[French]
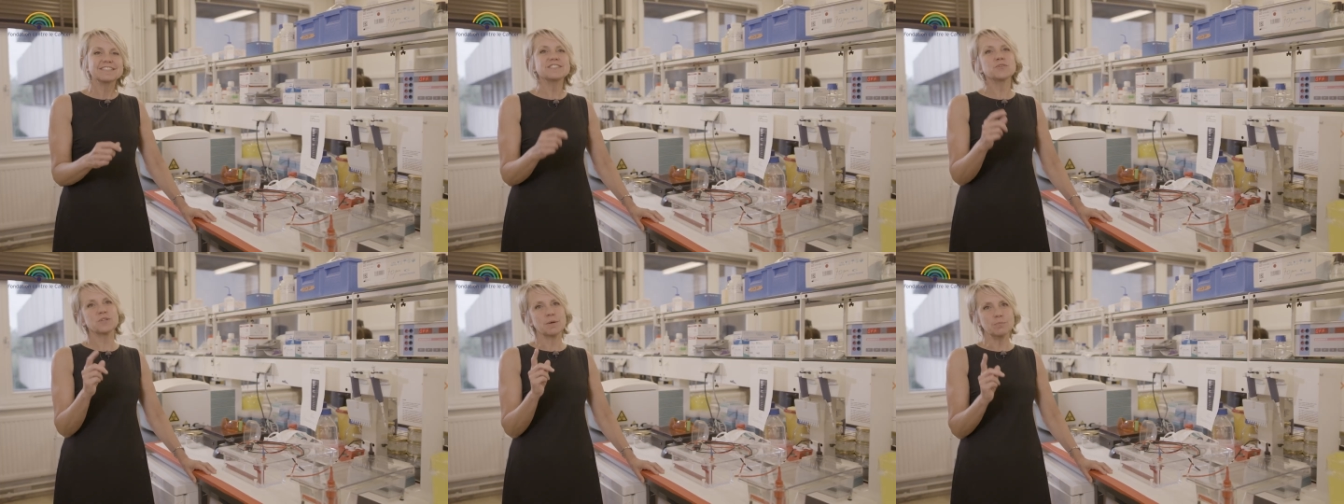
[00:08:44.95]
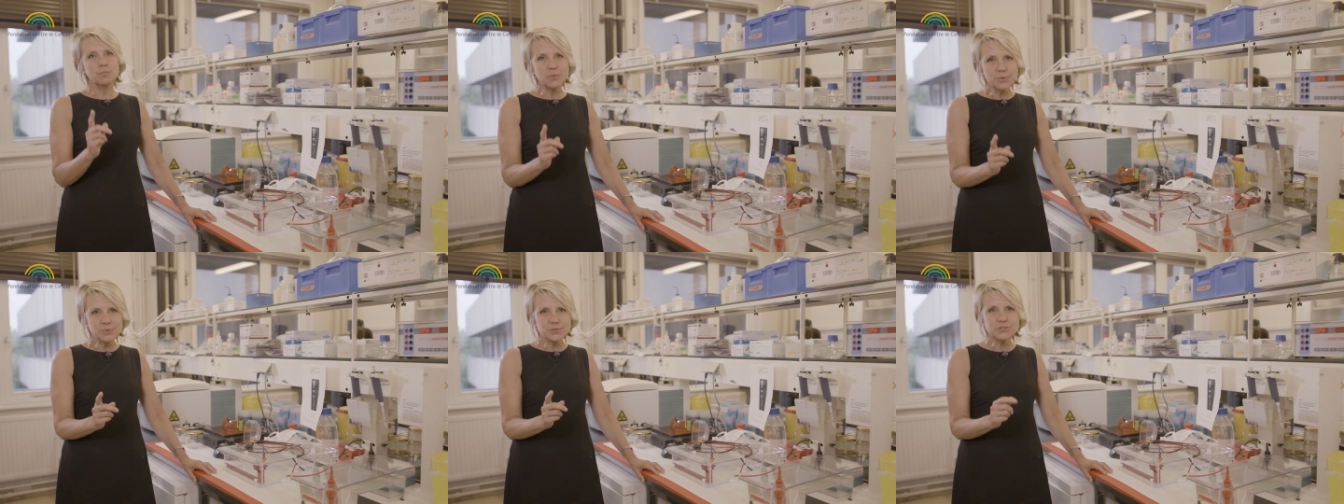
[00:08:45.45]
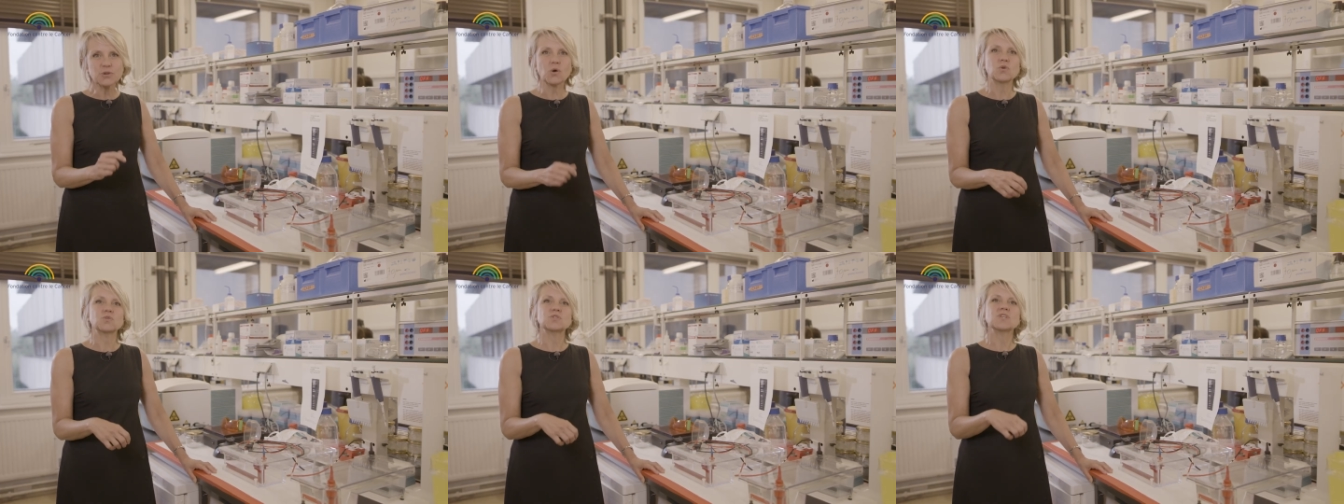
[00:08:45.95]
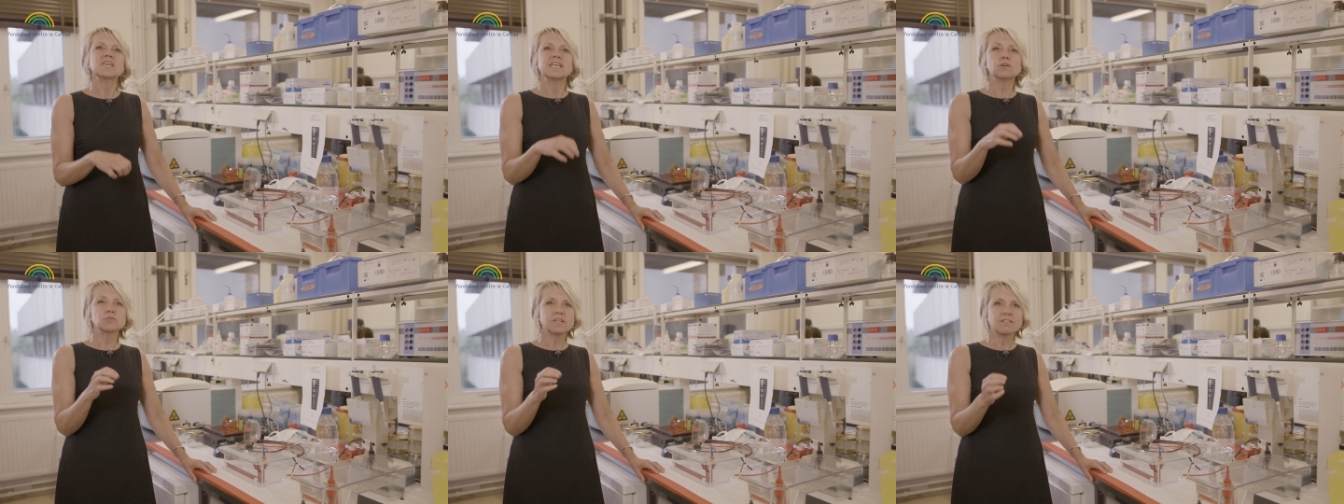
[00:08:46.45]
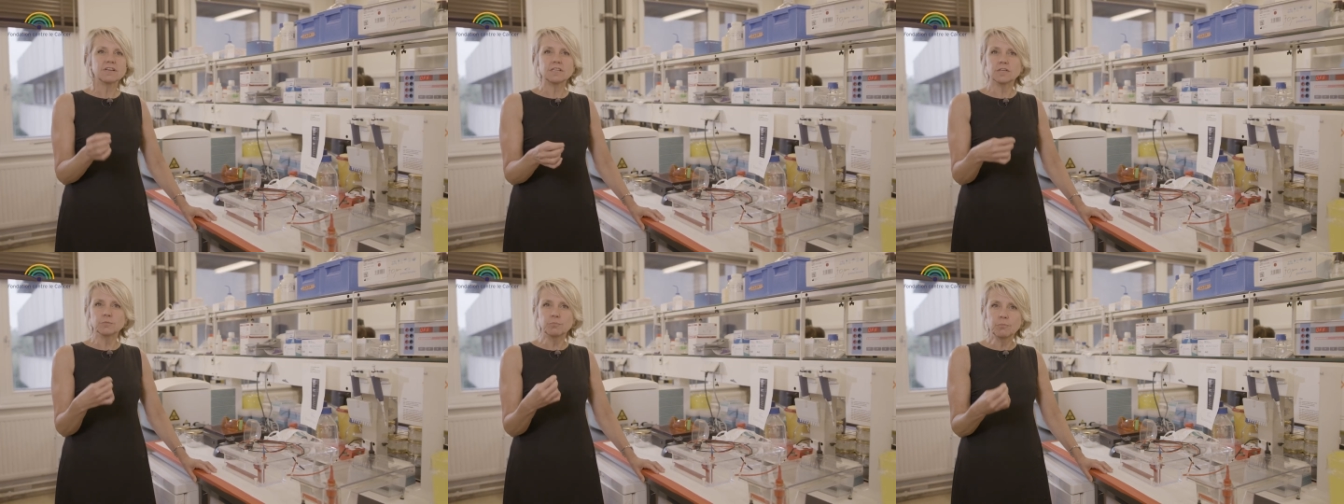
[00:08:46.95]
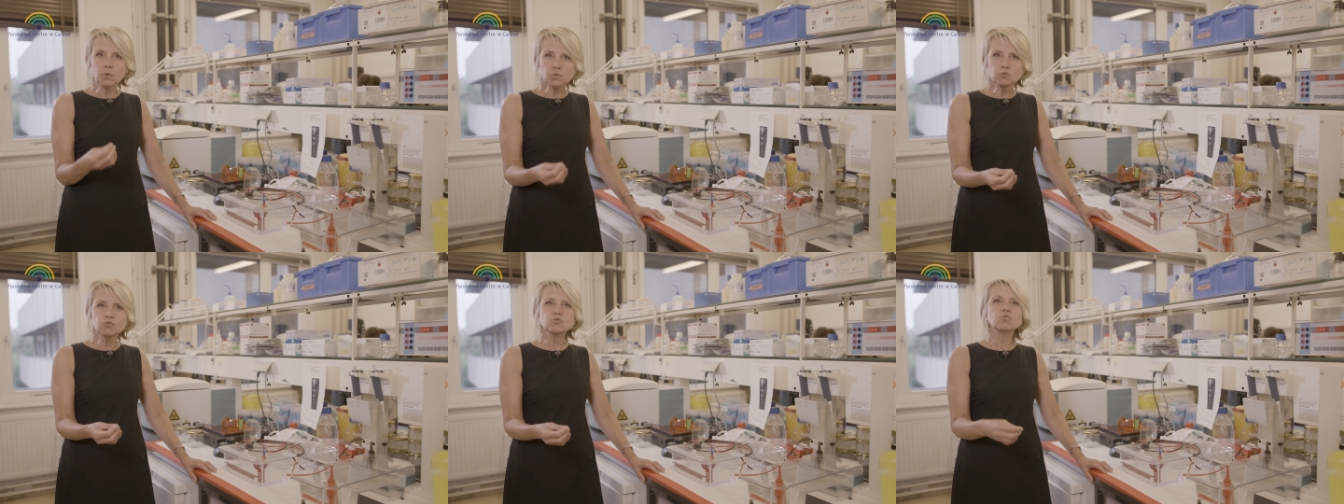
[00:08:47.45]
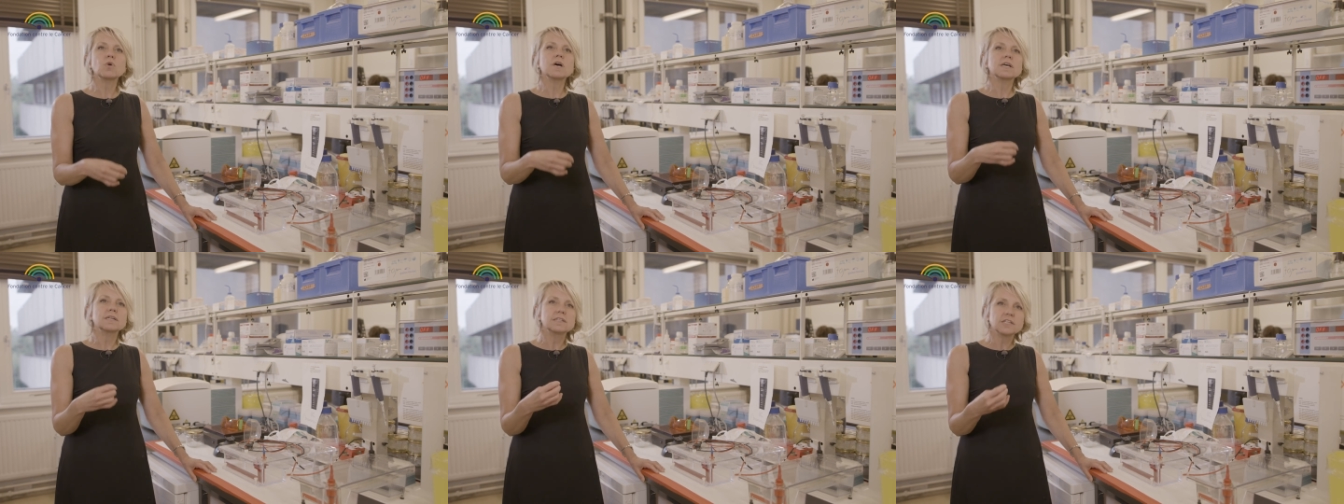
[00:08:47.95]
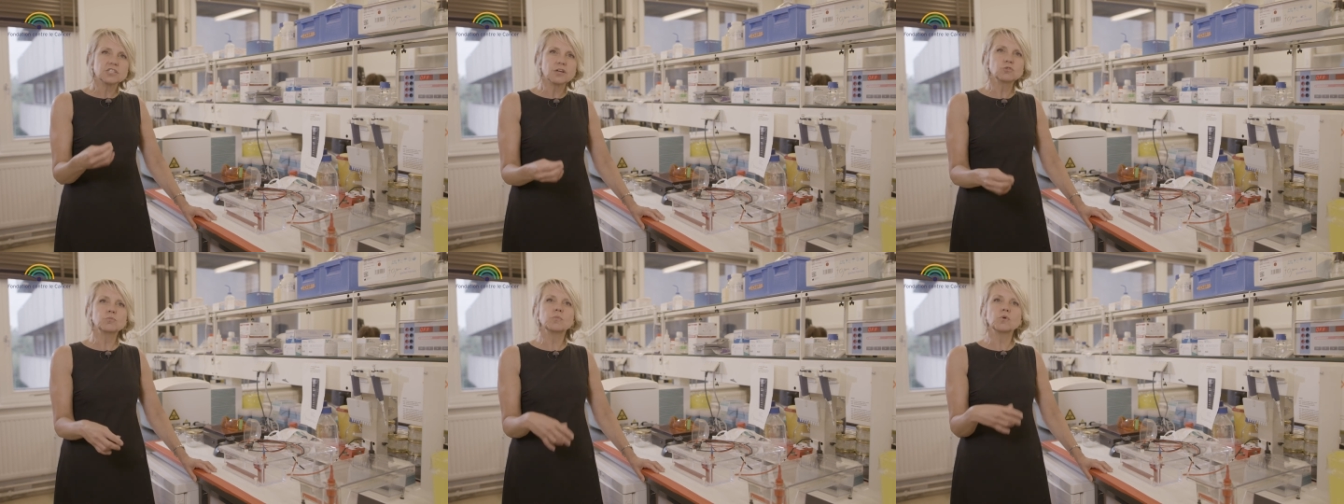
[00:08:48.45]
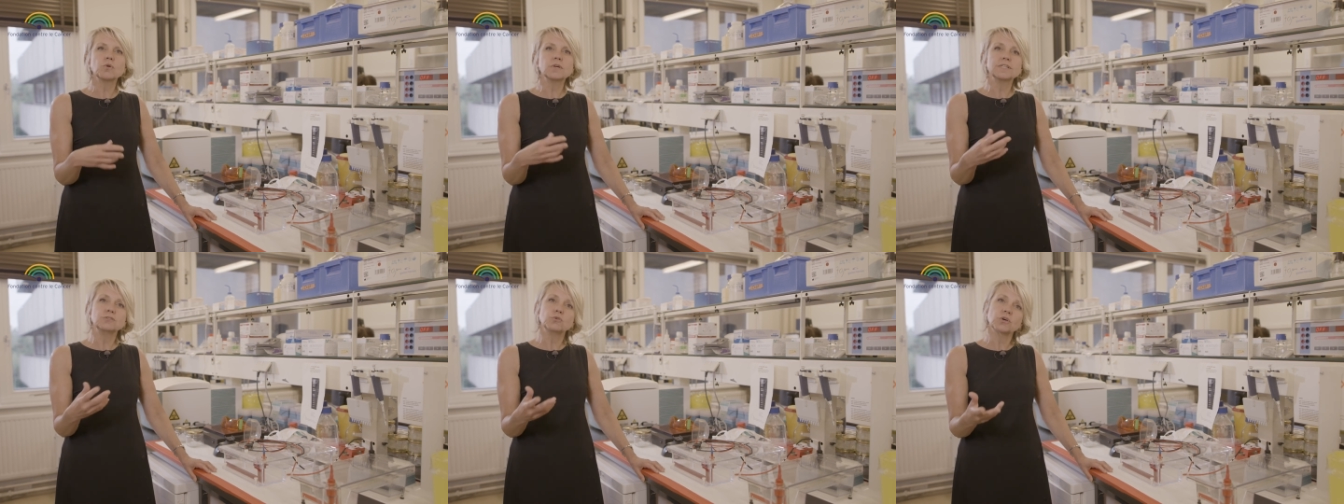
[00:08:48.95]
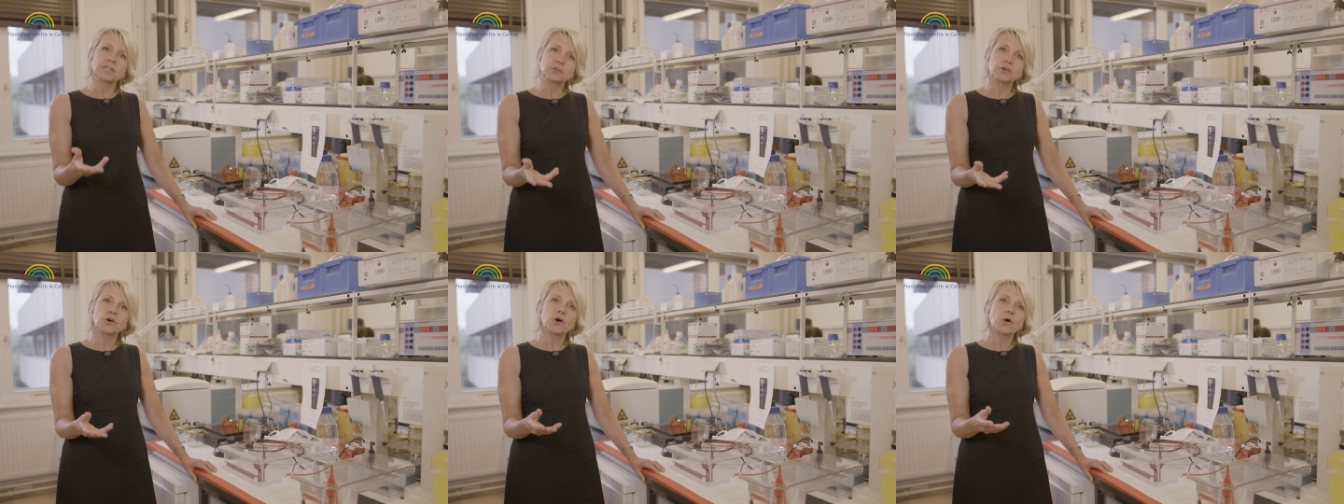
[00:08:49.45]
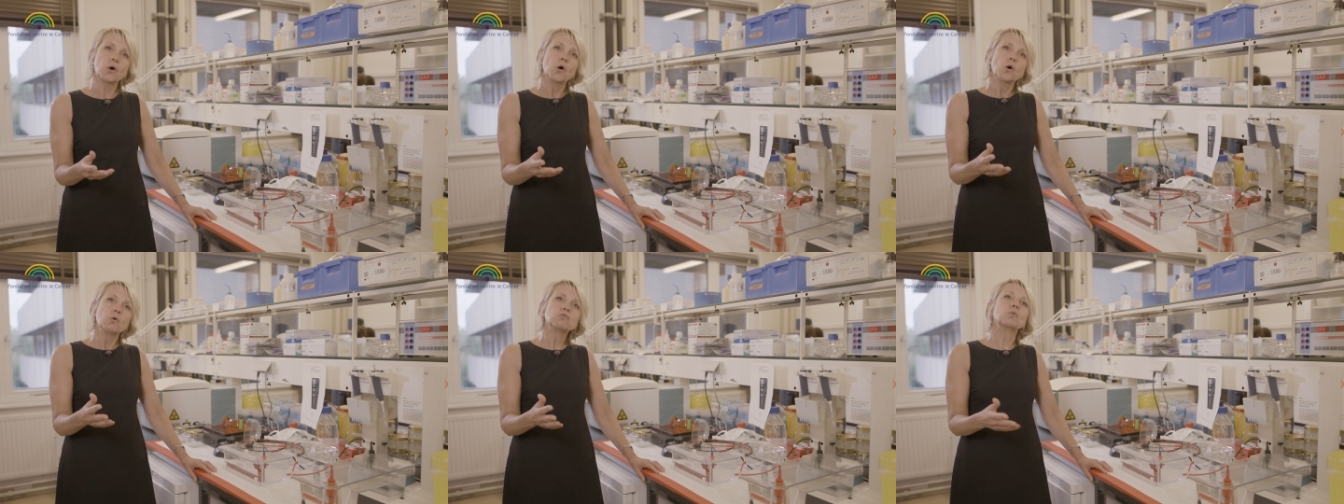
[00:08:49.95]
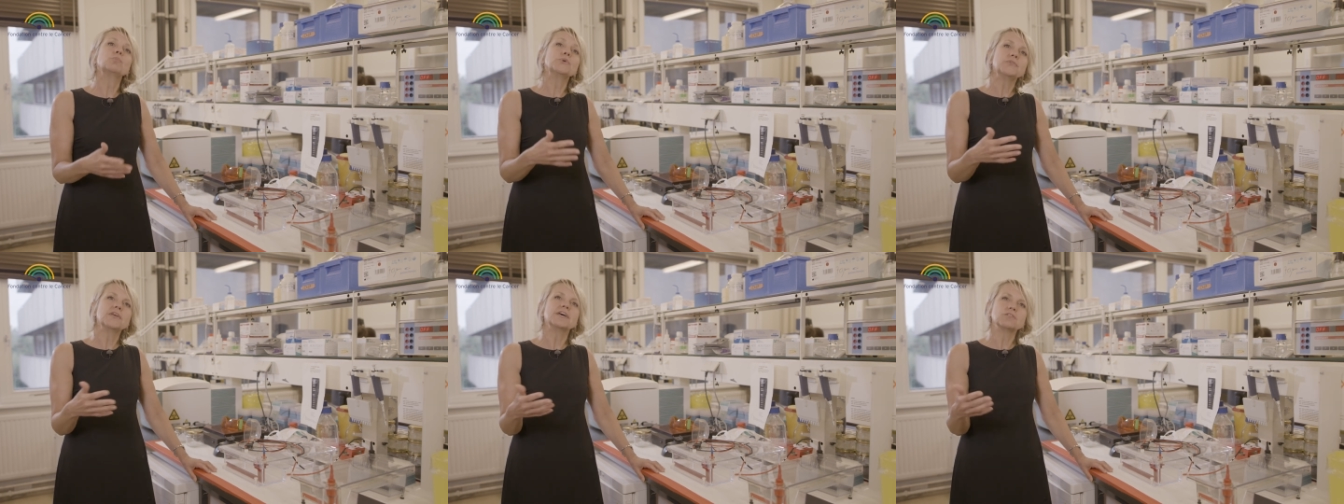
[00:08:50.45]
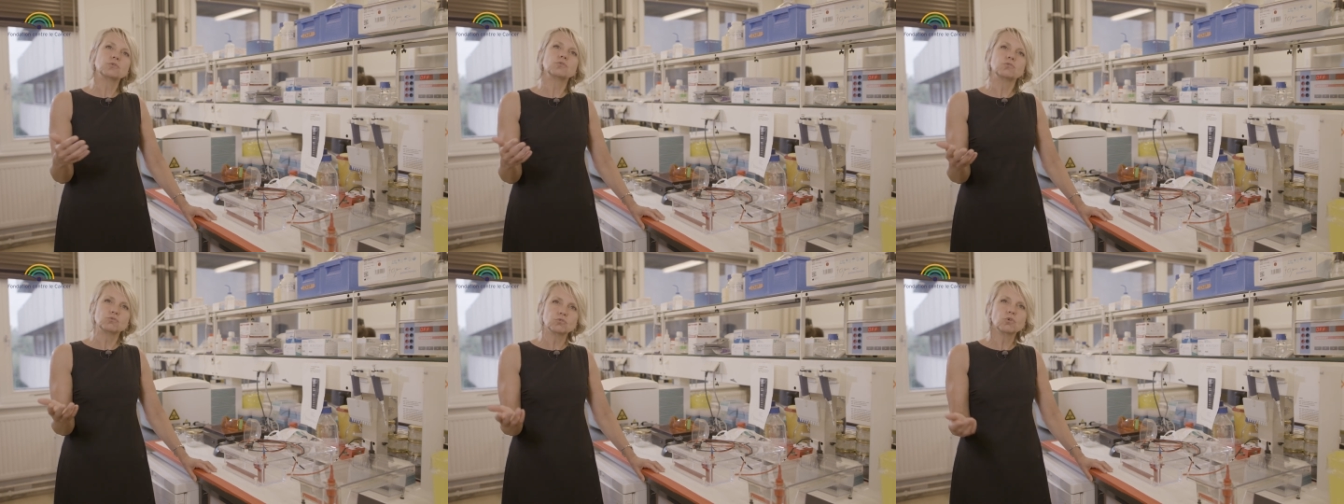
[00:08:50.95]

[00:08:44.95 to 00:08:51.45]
si on a beaucoup de chance et qu'on travaille avec beaucoup de soins, d'acharnement et de rigueur, vont peut-être se